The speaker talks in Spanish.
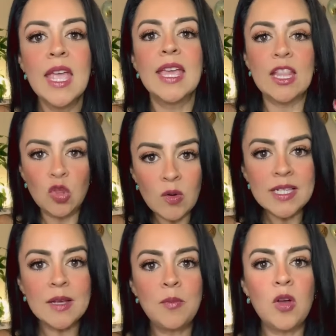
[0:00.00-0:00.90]
que tú
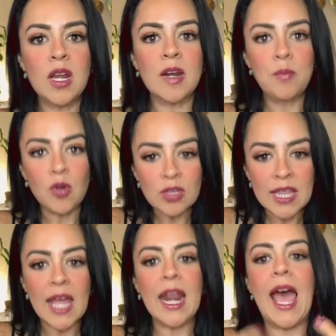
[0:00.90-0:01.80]
vas a poder
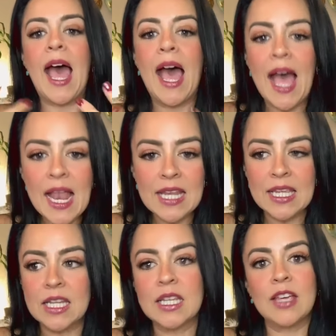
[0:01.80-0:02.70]
reportar a
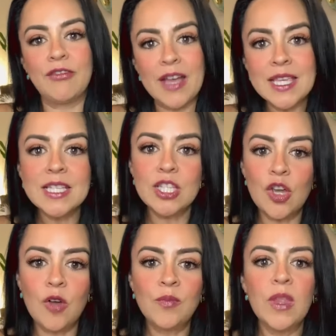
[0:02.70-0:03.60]
alguien que falleció